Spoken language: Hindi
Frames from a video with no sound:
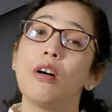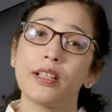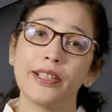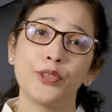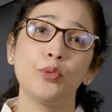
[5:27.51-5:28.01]
और
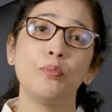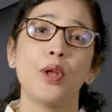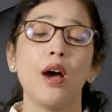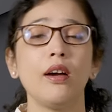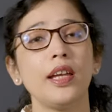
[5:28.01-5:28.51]
अगर ट्यूब
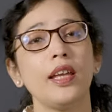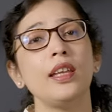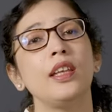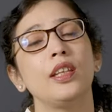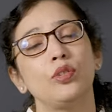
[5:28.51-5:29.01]
ब्लॉक है
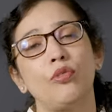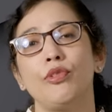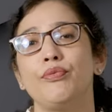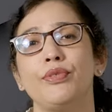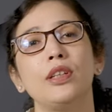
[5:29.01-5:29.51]
तो
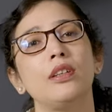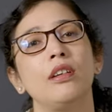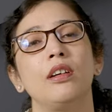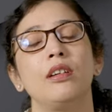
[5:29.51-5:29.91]
वो फिर